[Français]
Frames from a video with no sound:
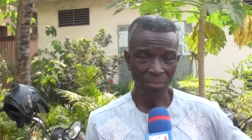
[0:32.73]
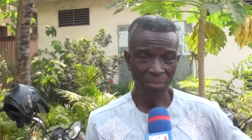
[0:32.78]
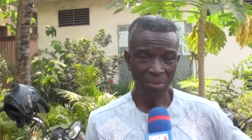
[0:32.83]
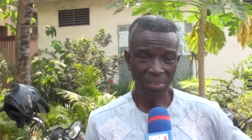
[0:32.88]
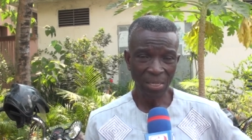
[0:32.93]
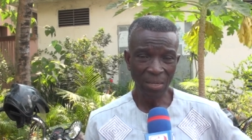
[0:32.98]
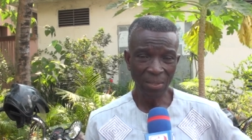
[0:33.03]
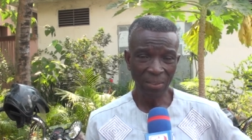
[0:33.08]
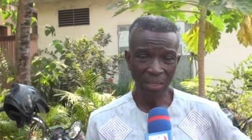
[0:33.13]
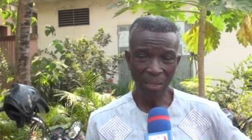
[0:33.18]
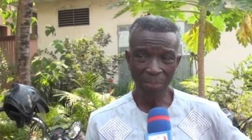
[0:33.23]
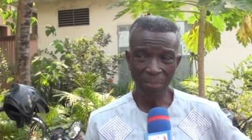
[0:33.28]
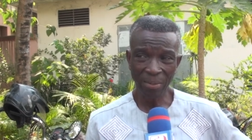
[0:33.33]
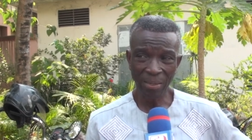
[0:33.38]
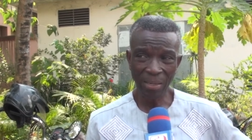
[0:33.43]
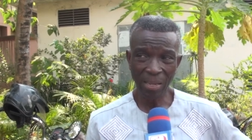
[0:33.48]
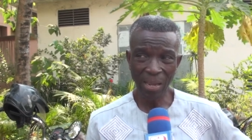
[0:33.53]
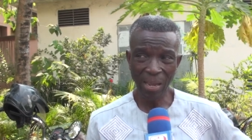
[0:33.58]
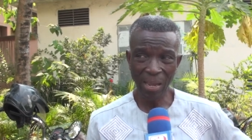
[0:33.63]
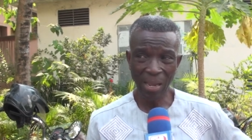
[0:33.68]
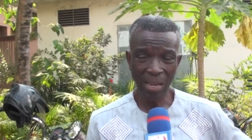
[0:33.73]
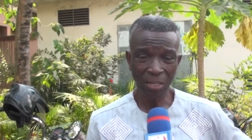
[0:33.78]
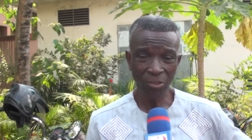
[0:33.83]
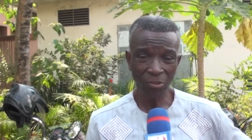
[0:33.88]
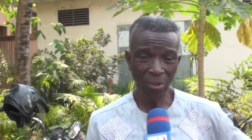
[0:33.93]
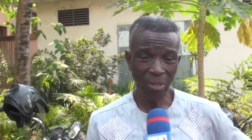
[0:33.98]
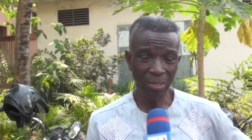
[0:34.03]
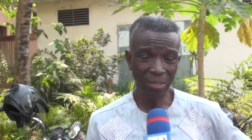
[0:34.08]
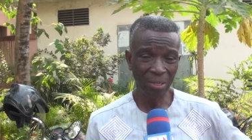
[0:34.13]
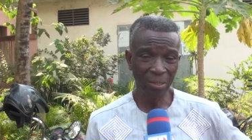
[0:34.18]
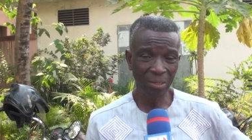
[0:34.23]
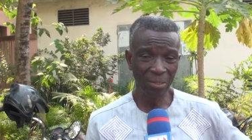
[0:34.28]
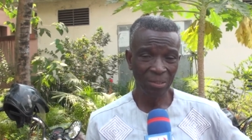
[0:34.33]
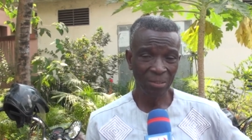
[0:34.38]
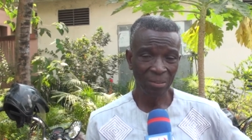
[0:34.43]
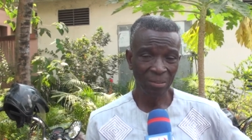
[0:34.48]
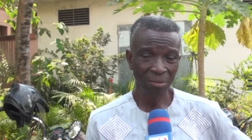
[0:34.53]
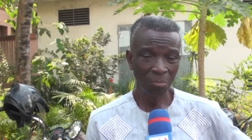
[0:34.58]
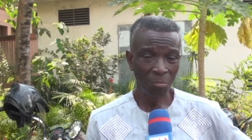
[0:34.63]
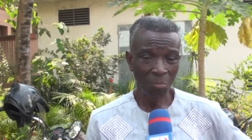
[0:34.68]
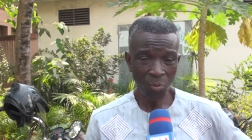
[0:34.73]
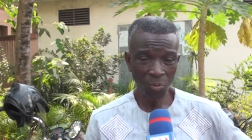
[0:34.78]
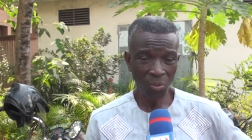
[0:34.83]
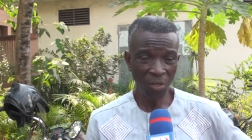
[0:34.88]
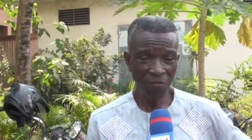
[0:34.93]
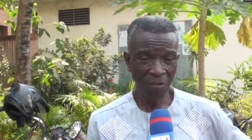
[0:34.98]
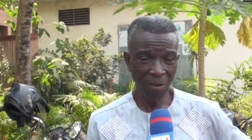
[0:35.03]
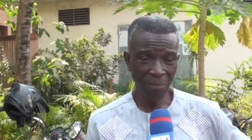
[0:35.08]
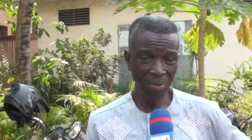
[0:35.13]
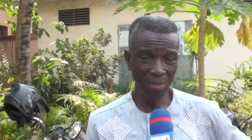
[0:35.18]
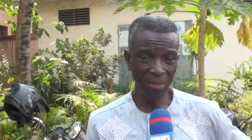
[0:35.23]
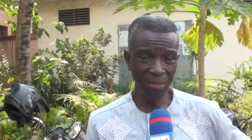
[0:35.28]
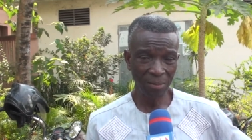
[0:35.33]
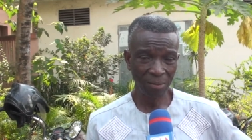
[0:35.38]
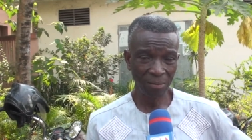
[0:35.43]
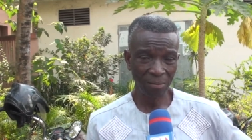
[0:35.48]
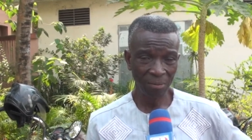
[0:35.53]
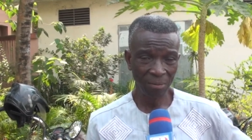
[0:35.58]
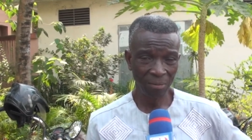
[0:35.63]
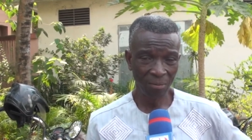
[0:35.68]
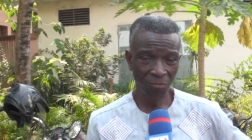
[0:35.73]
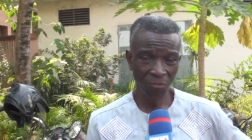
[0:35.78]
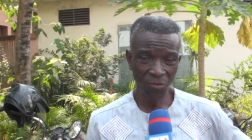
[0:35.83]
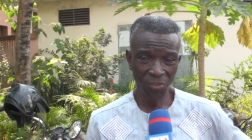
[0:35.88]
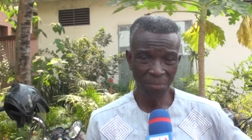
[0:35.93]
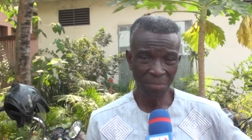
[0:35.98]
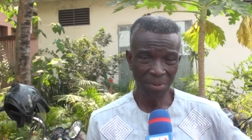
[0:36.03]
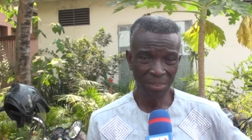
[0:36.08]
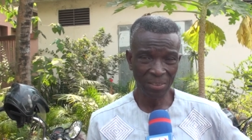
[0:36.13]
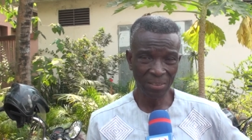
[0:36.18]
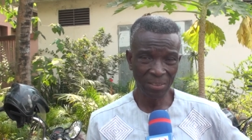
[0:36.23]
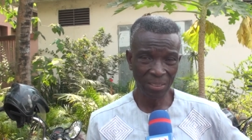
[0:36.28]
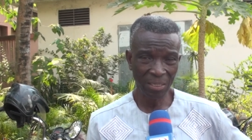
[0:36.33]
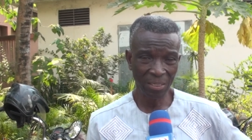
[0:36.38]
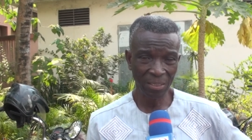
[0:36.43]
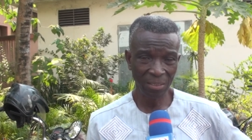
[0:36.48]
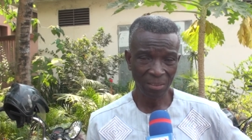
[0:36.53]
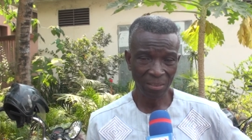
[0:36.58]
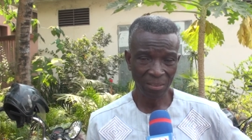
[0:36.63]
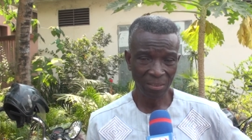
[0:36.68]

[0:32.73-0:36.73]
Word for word: C'est un drame qui a endeuillé plusieurs familles. Vous imaginez,